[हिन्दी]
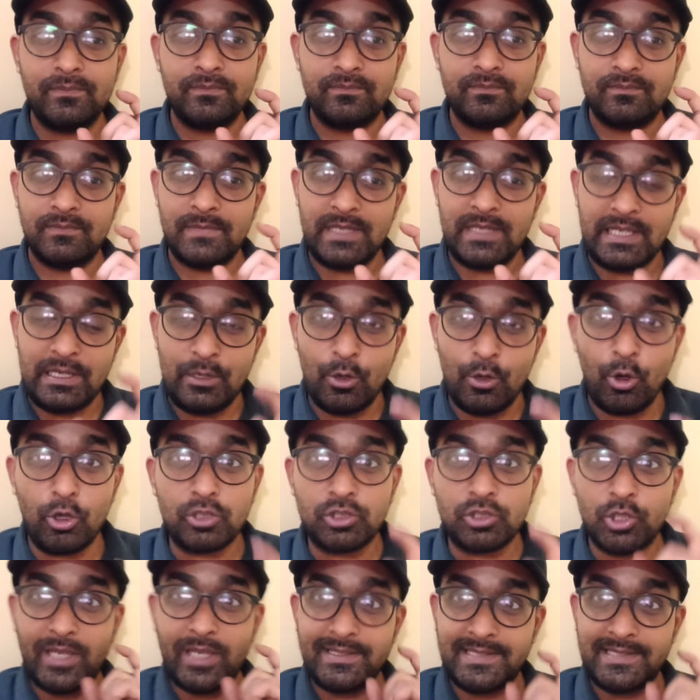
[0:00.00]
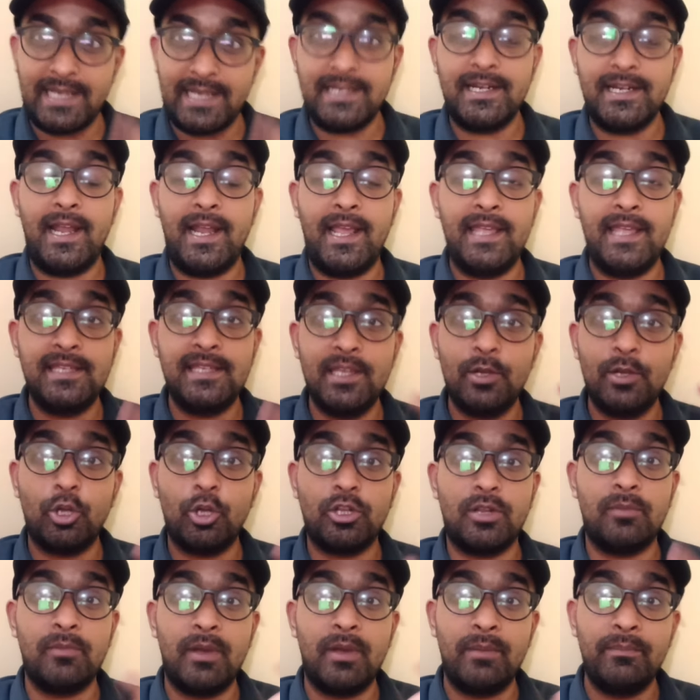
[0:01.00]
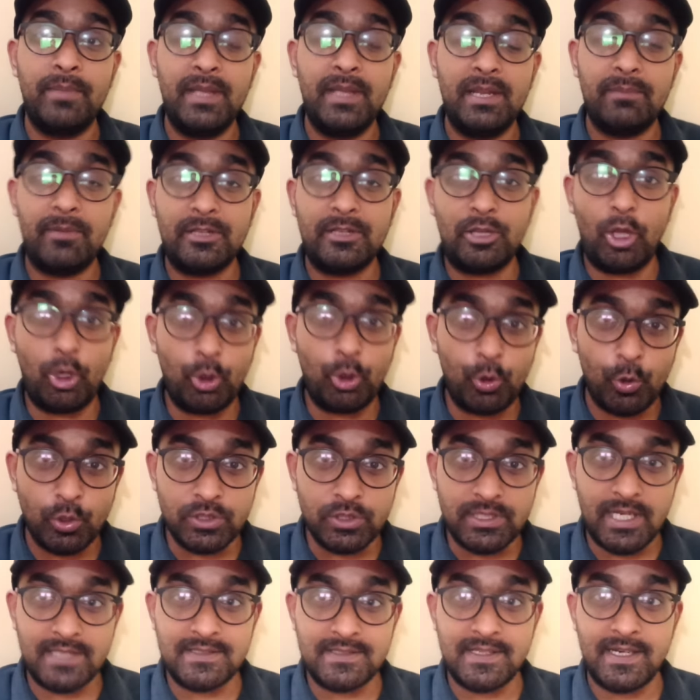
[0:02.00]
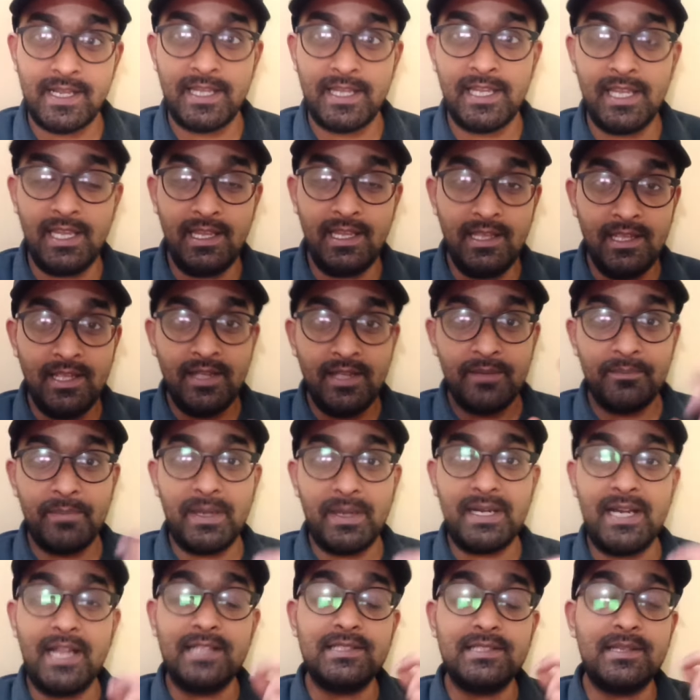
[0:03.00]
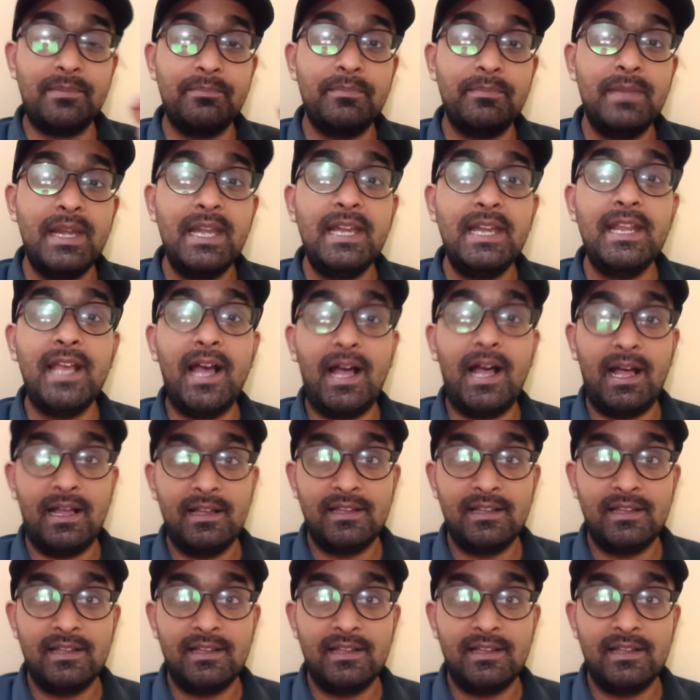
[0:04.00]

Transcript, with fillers: लोग तो एक्साइटेड हैं कि गौतम गंभीर बतौर कोच कैसे रहेंगे बट ना जब मीडिया